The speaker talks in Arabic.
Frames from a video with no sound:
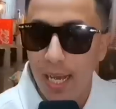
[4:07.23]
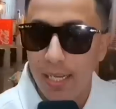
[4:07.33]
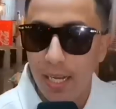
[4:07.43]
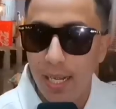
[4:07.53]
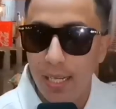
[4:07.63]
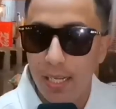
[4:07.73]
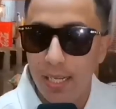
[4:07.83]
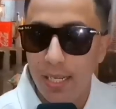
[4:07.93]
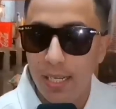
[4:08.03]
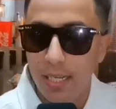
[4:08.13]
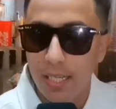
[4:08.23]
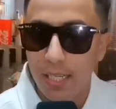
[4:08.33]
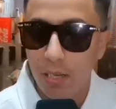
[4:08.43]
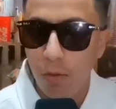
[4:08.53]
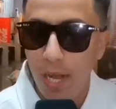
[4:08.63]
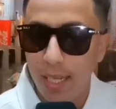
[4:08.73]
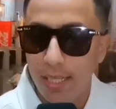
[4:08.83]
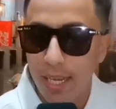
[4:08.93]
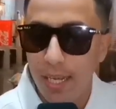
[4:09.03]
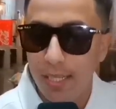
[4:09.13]
ان
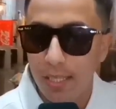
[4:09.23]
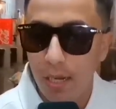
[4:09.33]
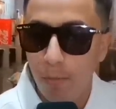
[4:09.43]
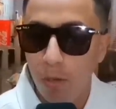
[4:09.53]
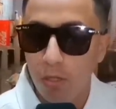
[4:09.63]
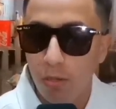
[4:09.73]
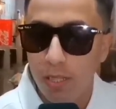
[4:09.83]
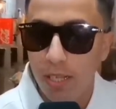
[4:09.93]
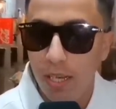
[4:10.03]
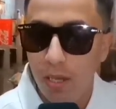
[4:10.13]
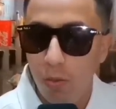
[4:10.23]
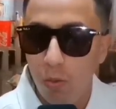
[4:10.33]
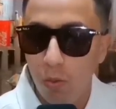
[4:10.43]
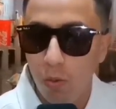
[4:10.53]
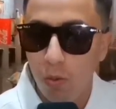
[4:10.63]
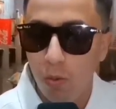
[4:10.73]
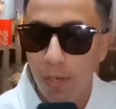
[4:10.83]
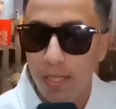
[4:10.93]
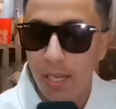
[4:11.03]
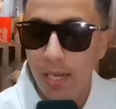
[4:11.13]
واحد كيهز ريبورتور ديالو
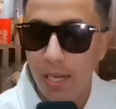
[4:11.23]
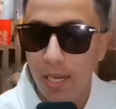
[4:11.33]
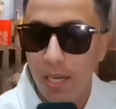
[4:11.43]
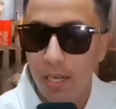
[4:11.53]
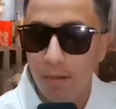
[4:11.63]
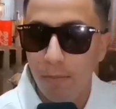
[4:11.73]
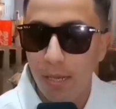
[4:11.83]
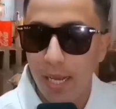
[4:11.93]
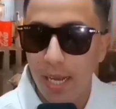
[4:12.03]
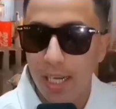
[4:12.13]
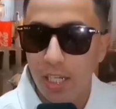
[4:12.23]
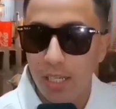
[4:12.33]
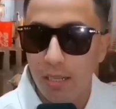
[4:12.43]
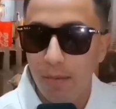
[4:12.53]
مثلا ما كيلقاش خد...